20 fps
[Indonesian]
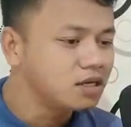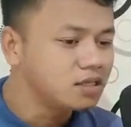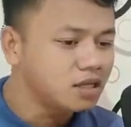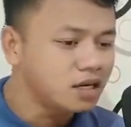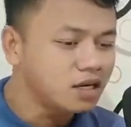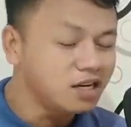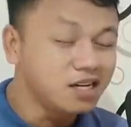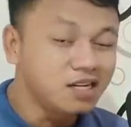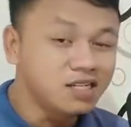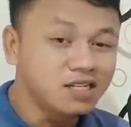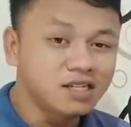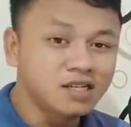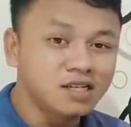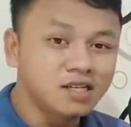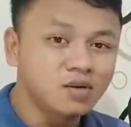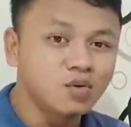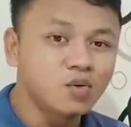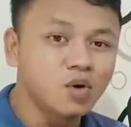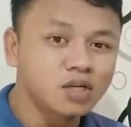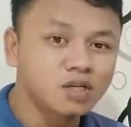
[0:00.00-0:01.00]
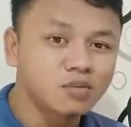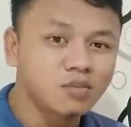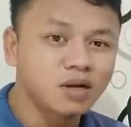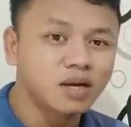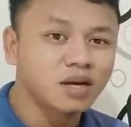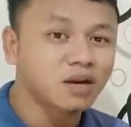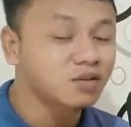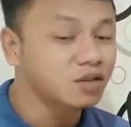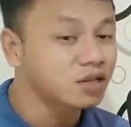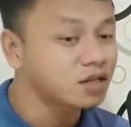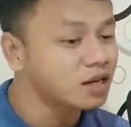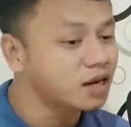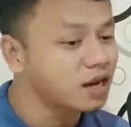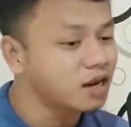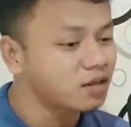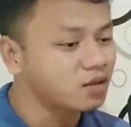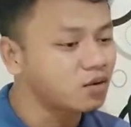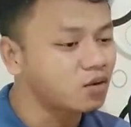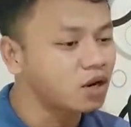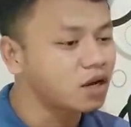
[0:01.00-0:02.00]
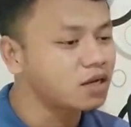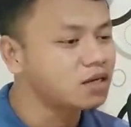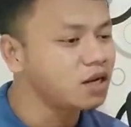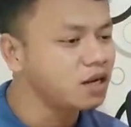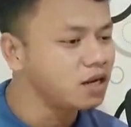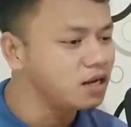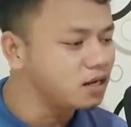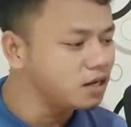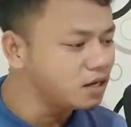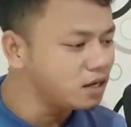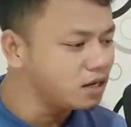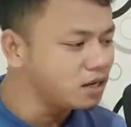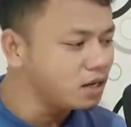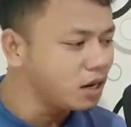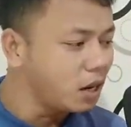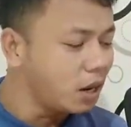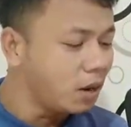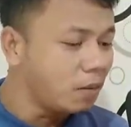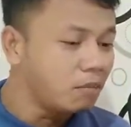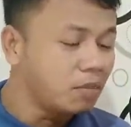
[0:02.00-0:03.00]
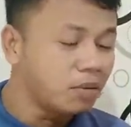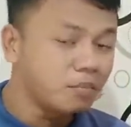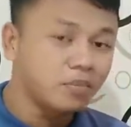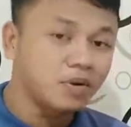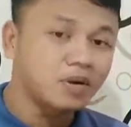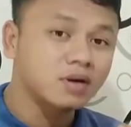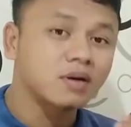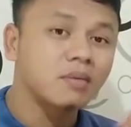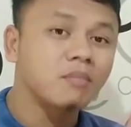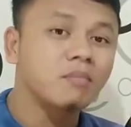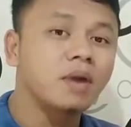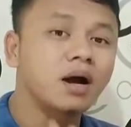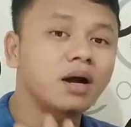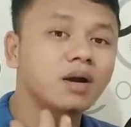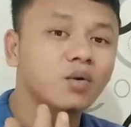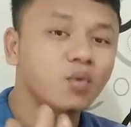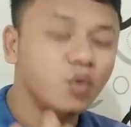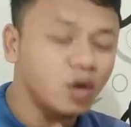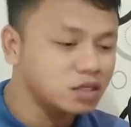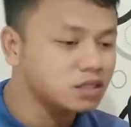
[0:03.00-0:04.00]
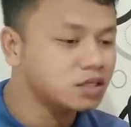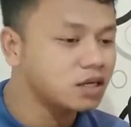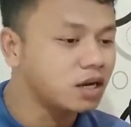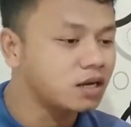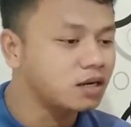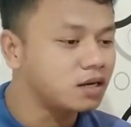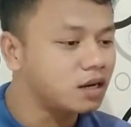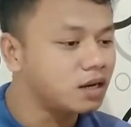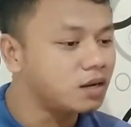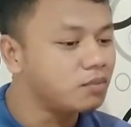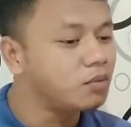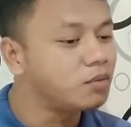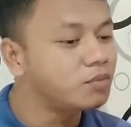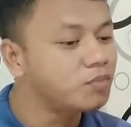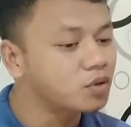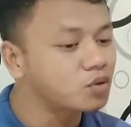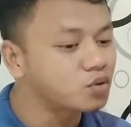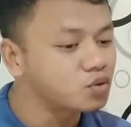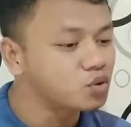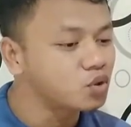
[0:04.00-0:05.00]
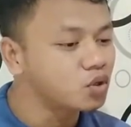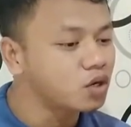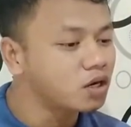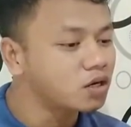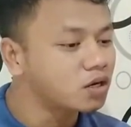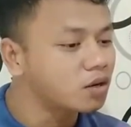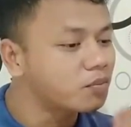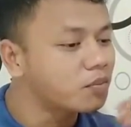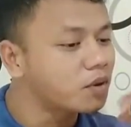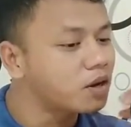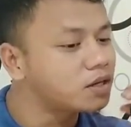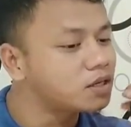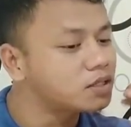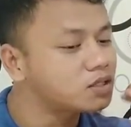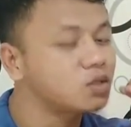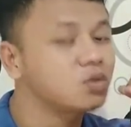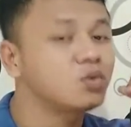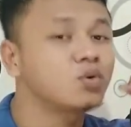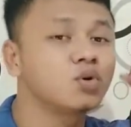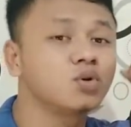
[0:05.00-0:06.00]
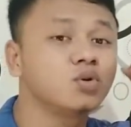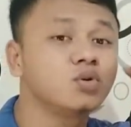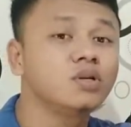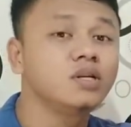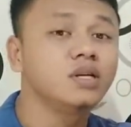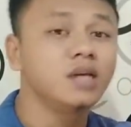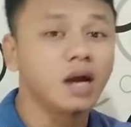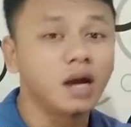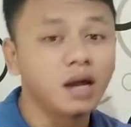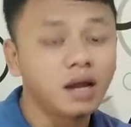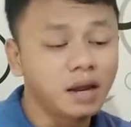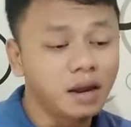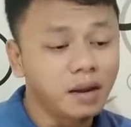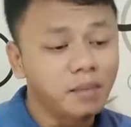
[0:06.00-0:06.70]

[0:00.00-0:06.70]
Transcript: jadi di sini gua sebagai content creator hanya ingin memperkembang luaskan ya mempertunjukkan kepada seluruh dunia